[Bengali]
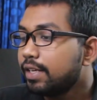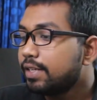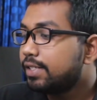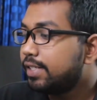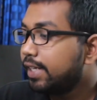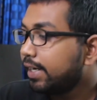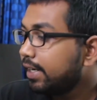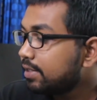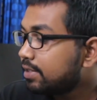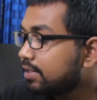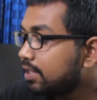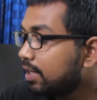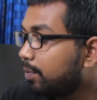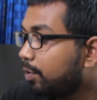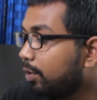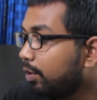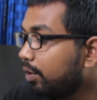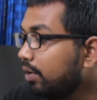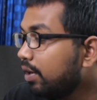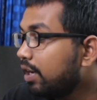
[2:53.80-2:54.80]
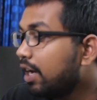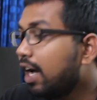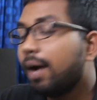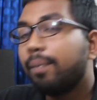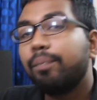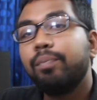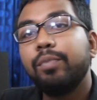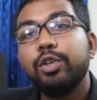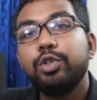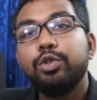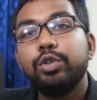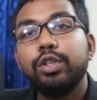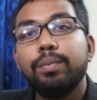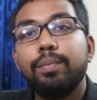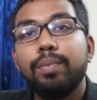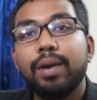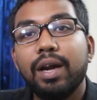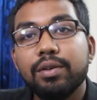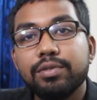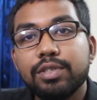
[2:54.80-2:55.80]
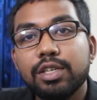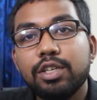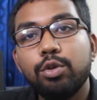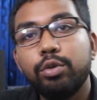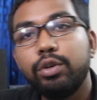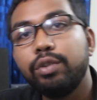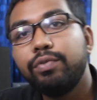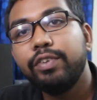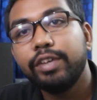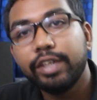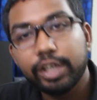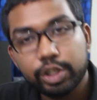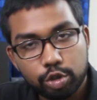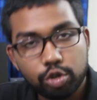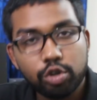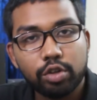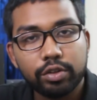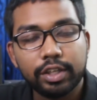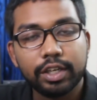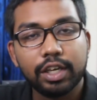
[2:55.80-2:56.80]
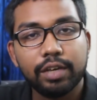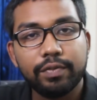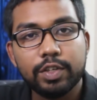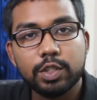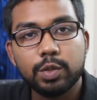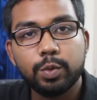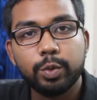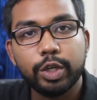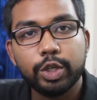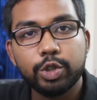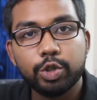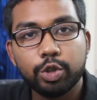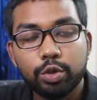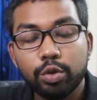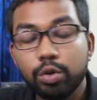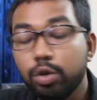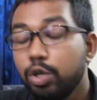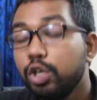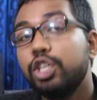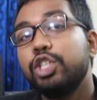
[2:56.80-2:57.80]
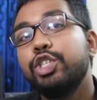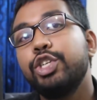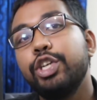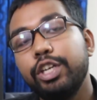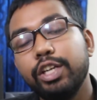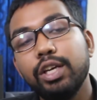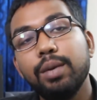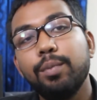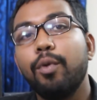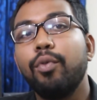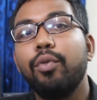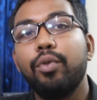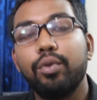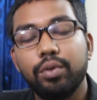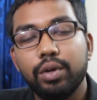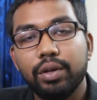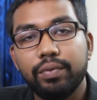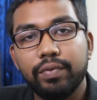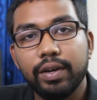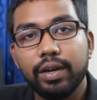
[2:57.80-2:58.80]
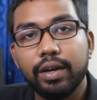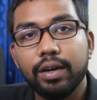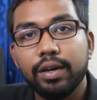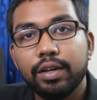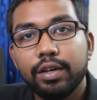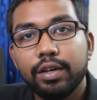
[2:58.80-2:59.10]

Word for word: সেকেন্ড স্টেপ হলো আপনার যদি ব্রাউজার নোটিফিকেশন অন থাকে ফেসবুকের জন্য সেটিকে বন্ধ করে ফেলা